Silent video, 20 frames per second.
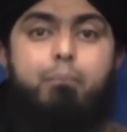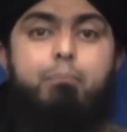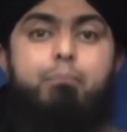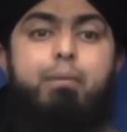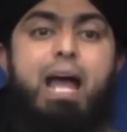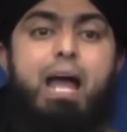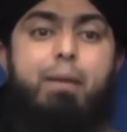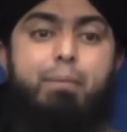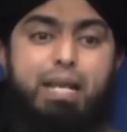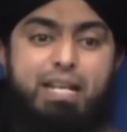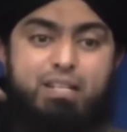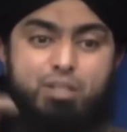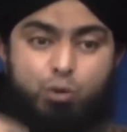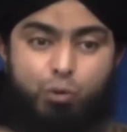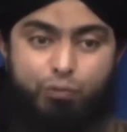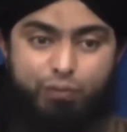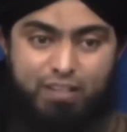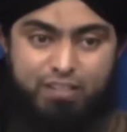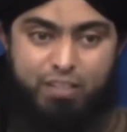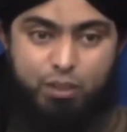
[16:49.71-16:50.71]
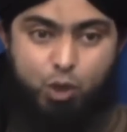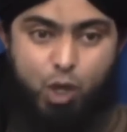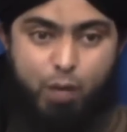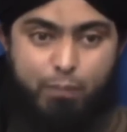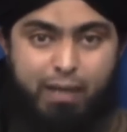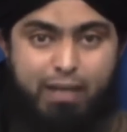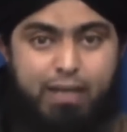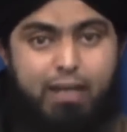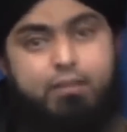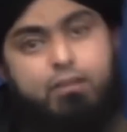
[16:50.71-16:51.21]
मैं भी इस कुफर से
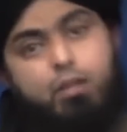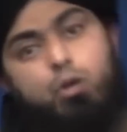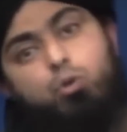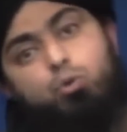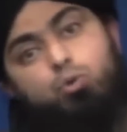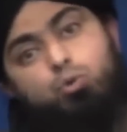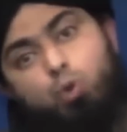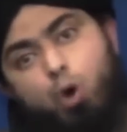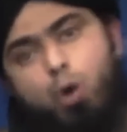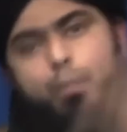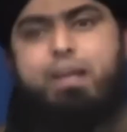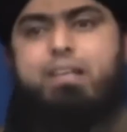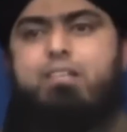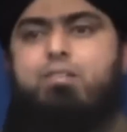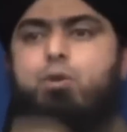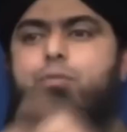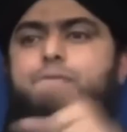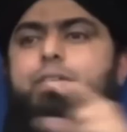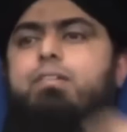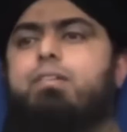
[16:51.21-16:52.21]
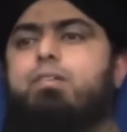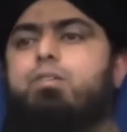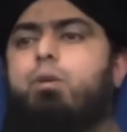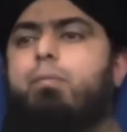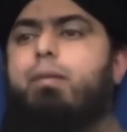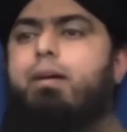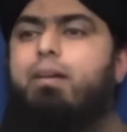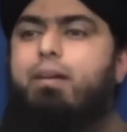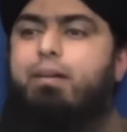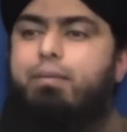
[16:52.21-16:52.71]
तोबा करता हूं तू भी इस कुफर से
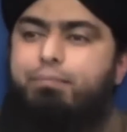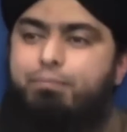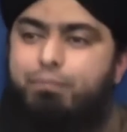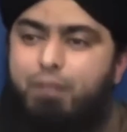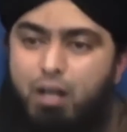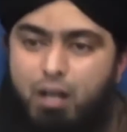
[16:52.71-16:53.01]
तोबा कर